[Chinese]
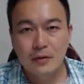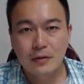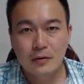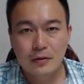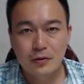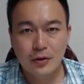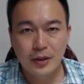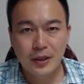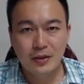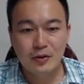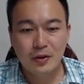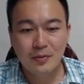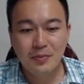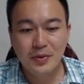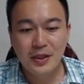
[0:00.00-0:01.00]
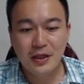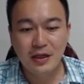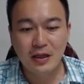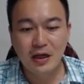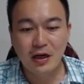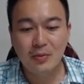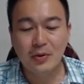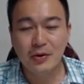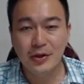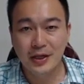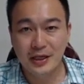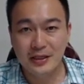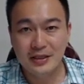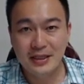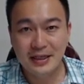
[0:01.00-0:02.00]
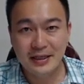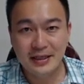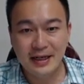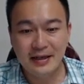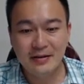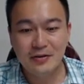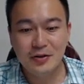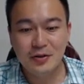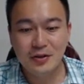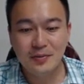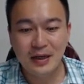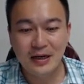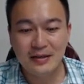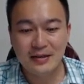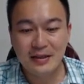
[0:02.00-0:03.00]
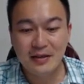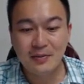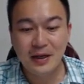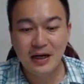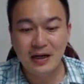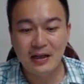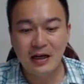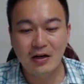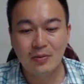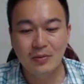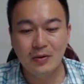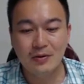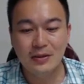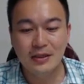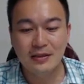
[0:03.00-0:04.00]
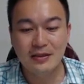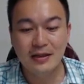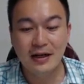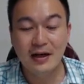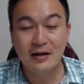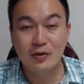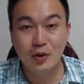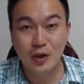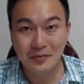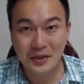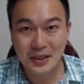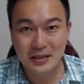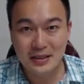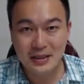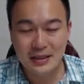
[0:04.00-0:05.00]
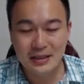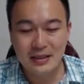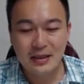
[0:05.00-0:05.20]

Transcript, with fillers: 所以要算 P allowable 也很简单，就是把 sigma allowable 乘上它的断面积，